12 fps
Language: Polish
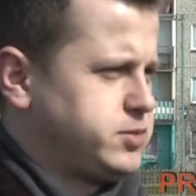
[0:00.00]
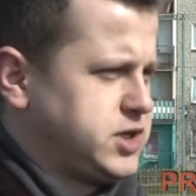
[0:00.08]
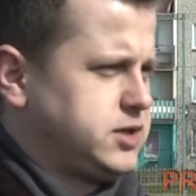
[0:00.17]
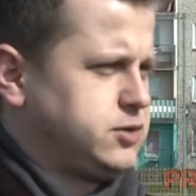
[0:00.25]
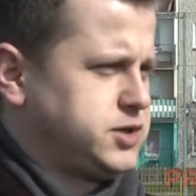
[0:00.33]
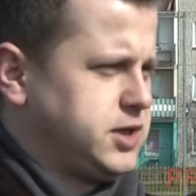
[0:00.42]

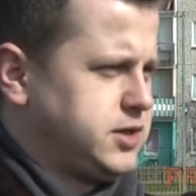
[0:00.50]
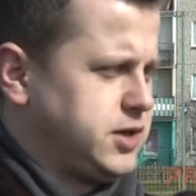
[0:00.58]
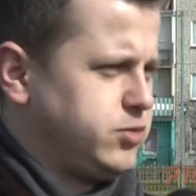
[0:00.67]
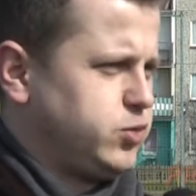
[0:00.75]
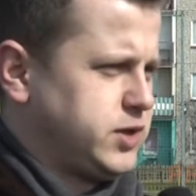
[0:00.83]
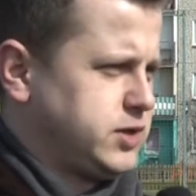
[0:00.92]
przenośne
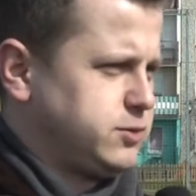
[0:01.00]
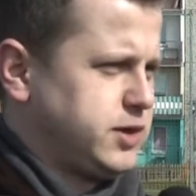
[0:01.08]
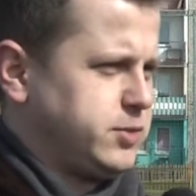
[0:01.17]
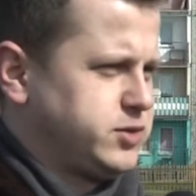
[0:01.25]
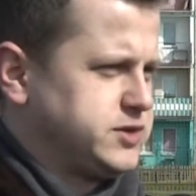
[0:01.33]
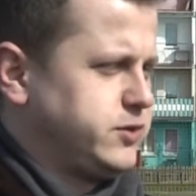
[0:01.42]
trybuny,
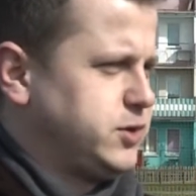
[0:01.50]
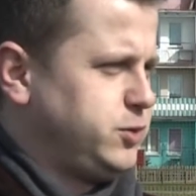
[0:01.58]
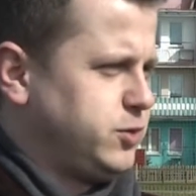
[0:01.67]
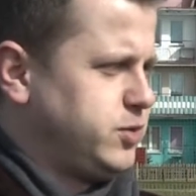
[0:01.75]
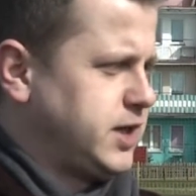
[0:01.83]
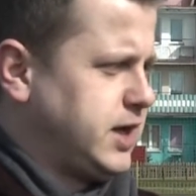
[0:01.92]
które
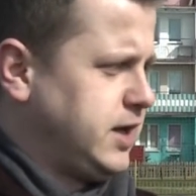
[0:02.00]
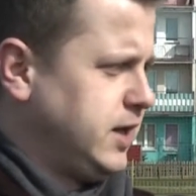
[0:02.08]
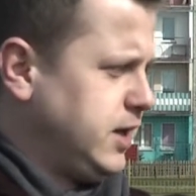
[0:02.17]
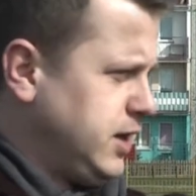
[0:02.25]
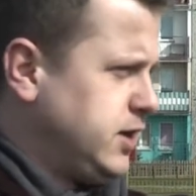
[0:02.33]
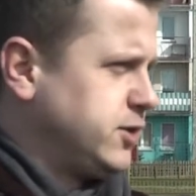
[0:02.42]
pozwoliłyby na
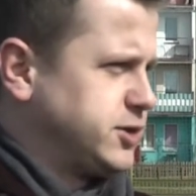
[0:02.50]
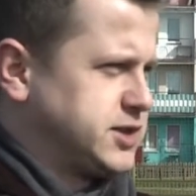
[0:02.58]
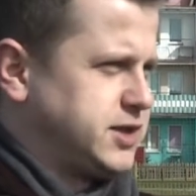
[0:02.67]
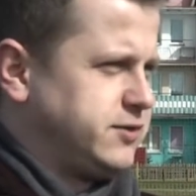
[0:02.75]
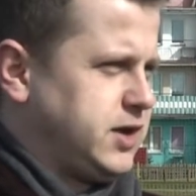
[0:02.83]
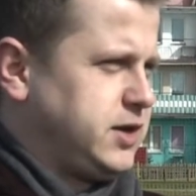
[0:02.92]

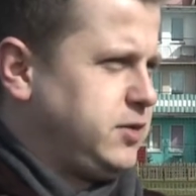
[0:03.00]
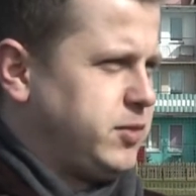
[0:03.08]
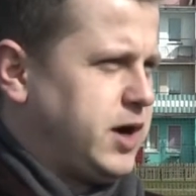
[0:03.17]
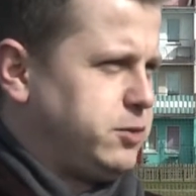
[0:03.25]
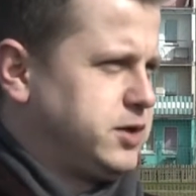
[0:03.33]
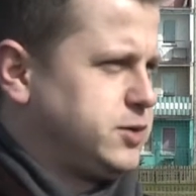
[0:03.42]
rozgrywanie
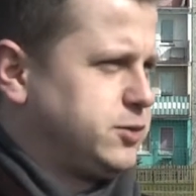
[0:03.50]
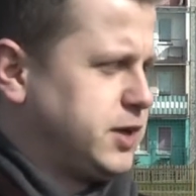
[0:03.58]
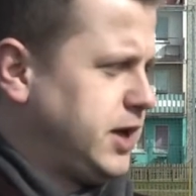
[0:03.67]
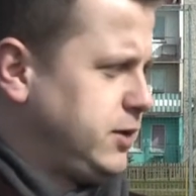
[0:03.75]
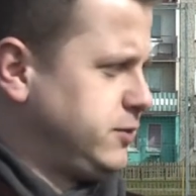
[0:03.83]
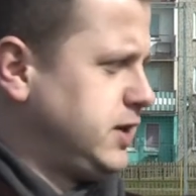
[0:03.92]
małych
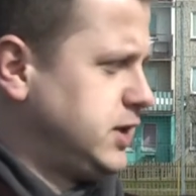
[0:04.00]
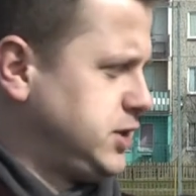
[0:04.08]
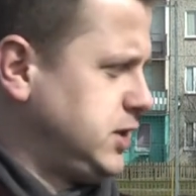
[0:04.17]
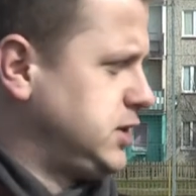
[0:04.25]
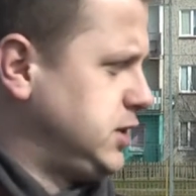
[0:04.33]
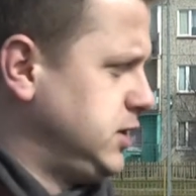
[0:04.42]
turniejów dla
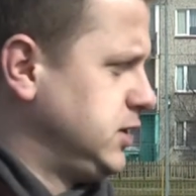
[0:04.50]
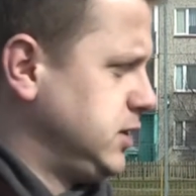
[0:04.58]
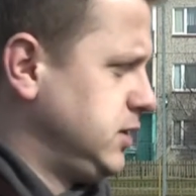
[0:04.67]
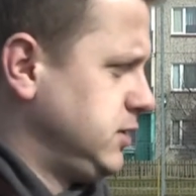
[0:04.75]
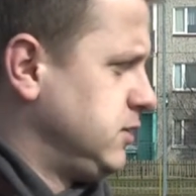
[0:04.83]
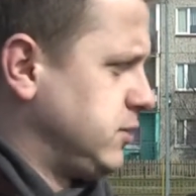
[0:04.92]
dzieci
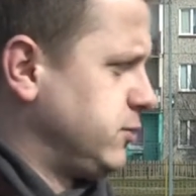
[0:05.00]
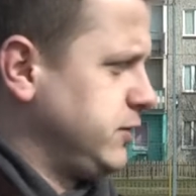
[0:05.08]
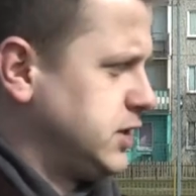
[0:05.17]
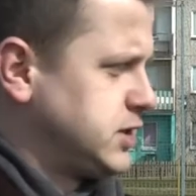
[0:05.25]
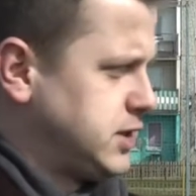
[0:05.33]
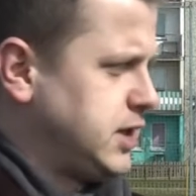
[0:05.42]

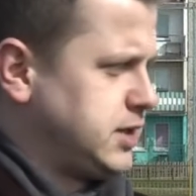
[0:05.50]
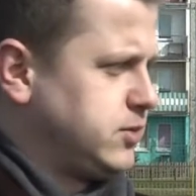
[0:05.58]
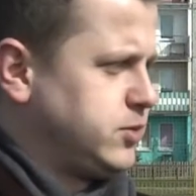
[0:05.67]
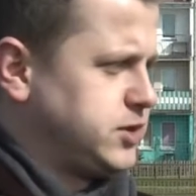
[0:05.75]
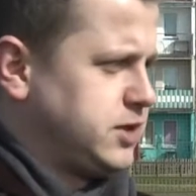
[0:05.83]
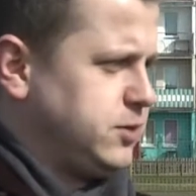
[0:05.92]
również na
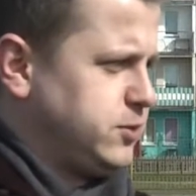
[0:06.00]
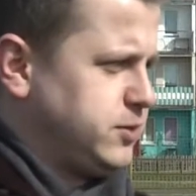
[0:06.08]
tym osiedlu.